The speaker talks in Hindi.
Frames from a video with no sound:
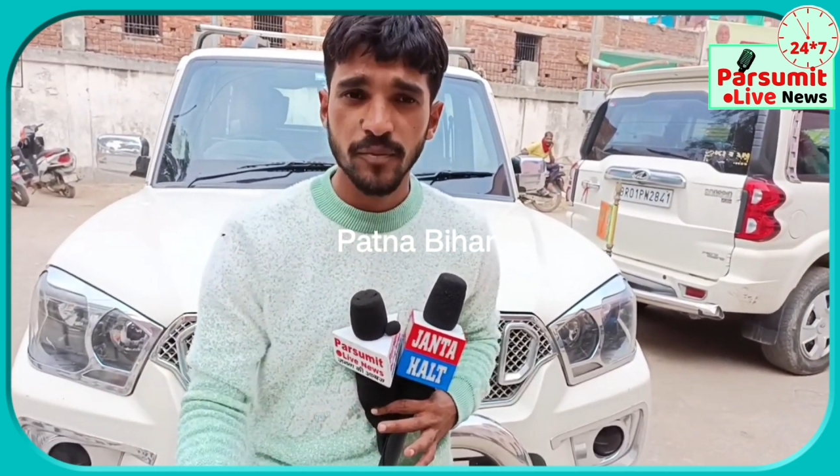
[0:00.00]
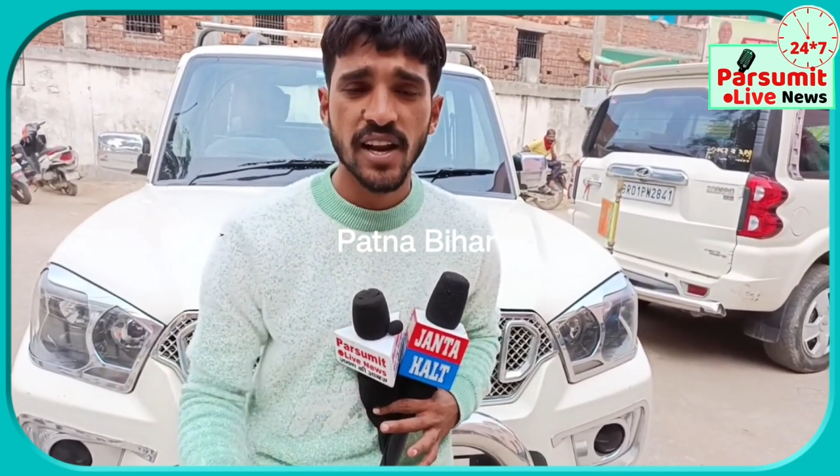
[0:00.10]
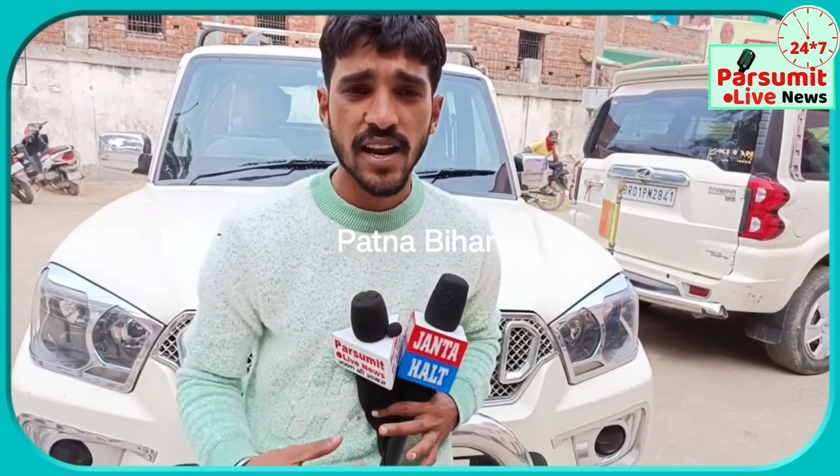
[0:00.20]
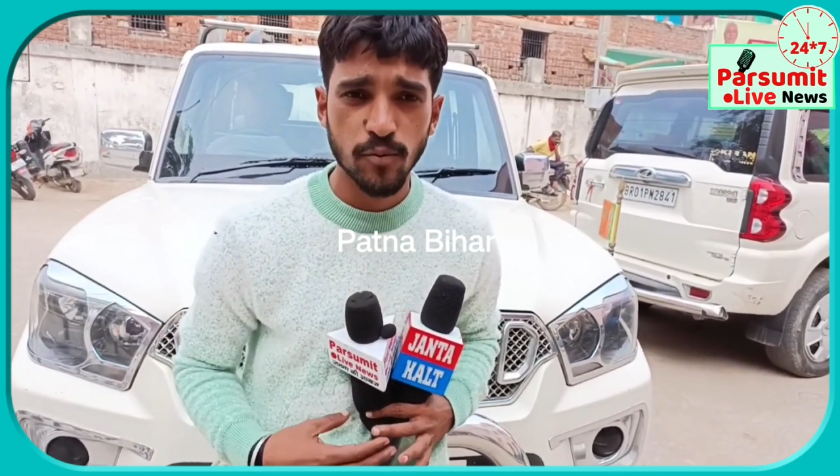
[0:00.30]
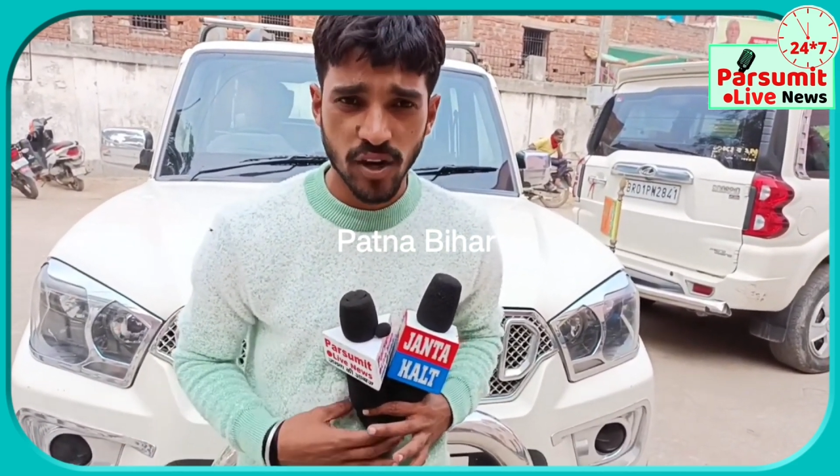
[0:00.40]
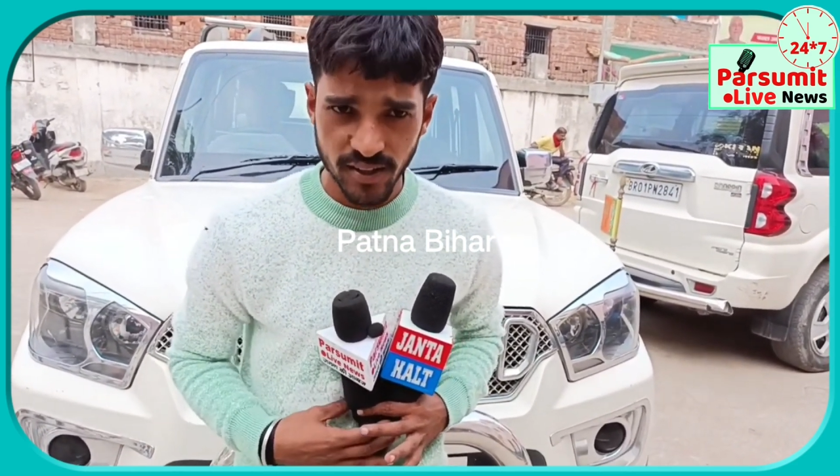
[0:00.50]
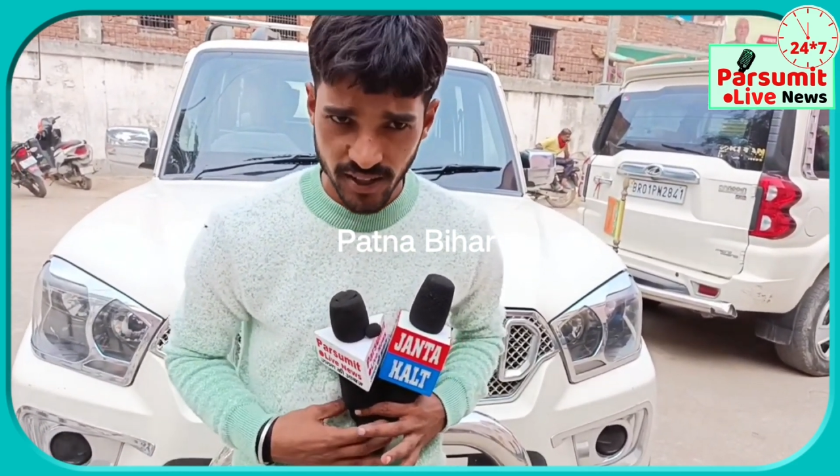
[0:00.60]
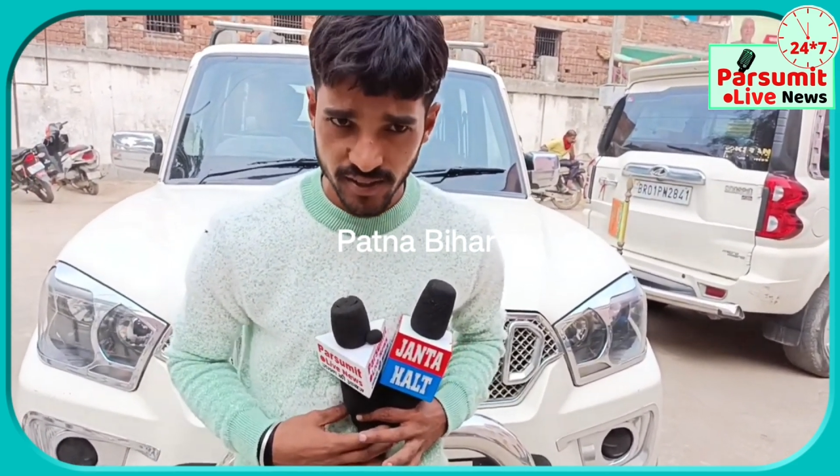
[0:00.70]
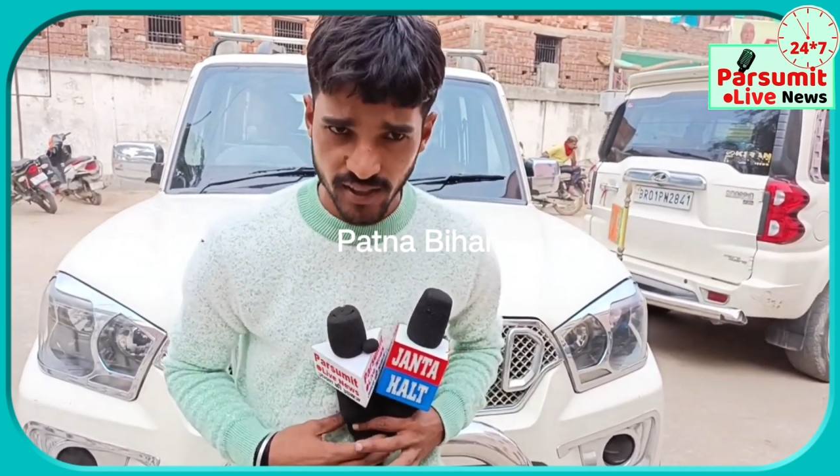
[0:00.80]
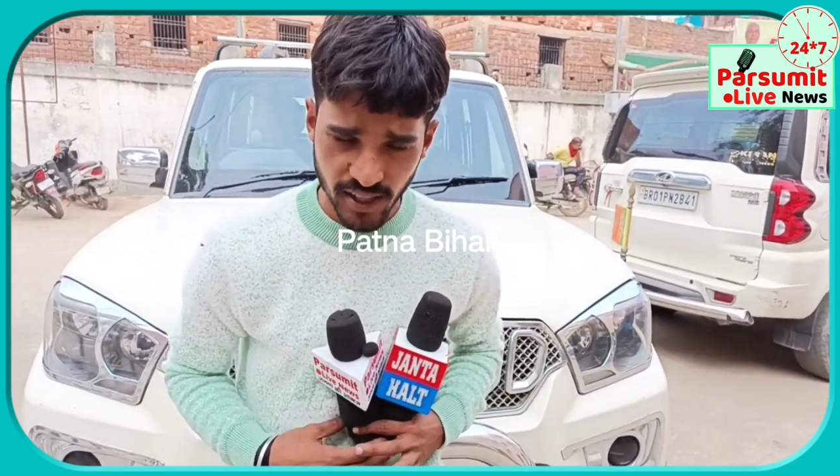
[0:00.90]
मेरा नाम हुआ
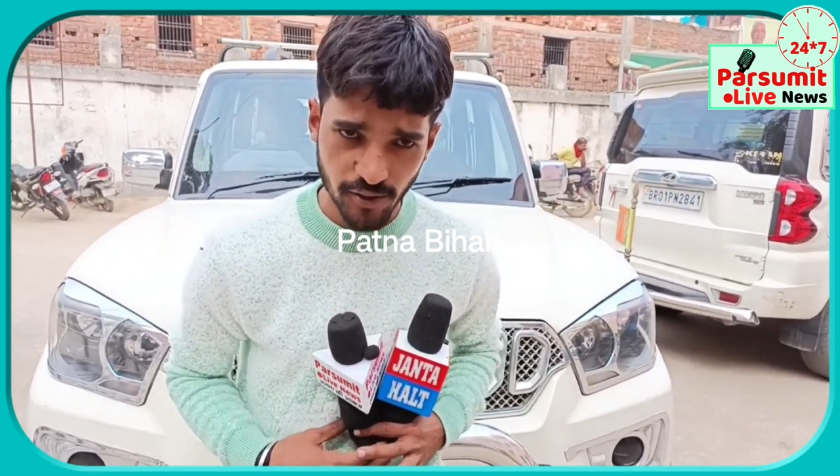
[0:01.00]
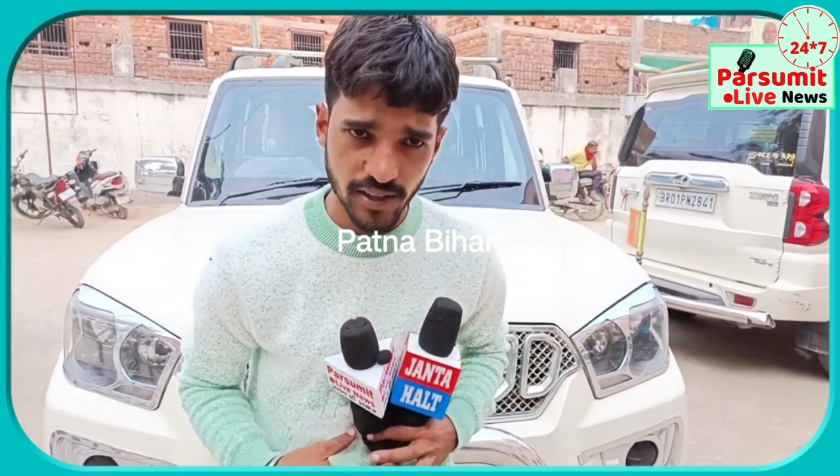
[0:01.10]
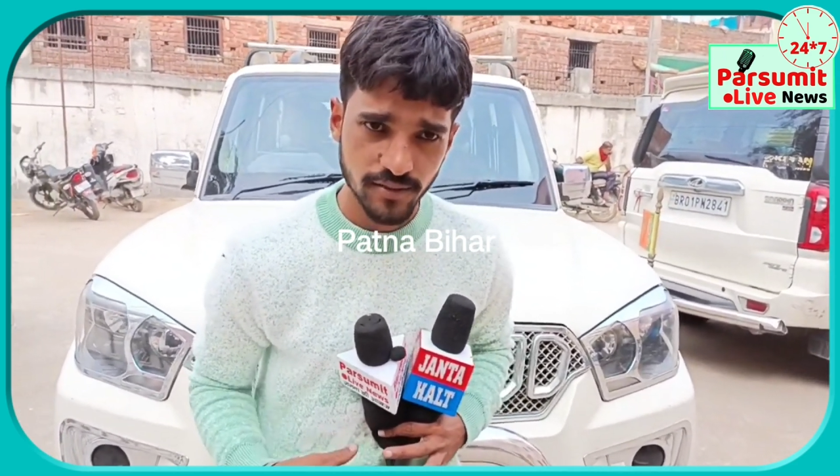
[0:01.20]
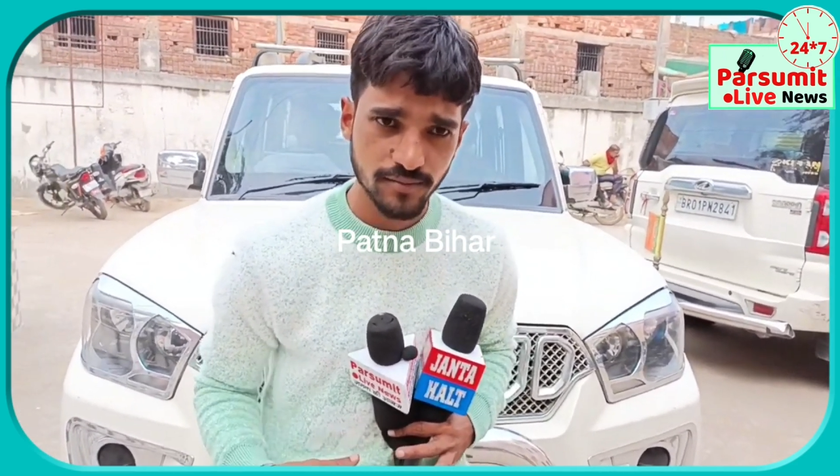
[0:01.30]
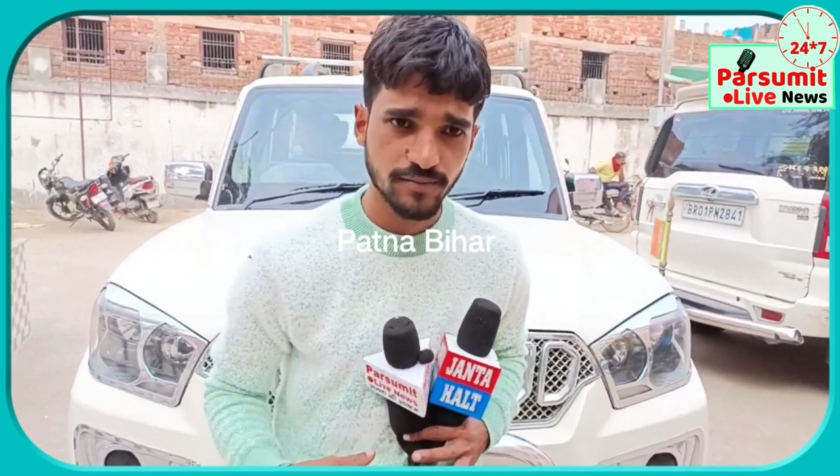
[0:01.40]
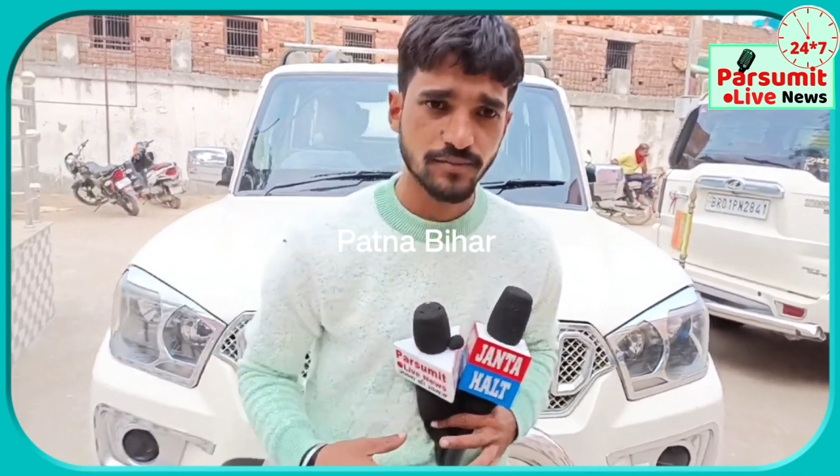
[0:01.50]
नीतीश धन्यवाद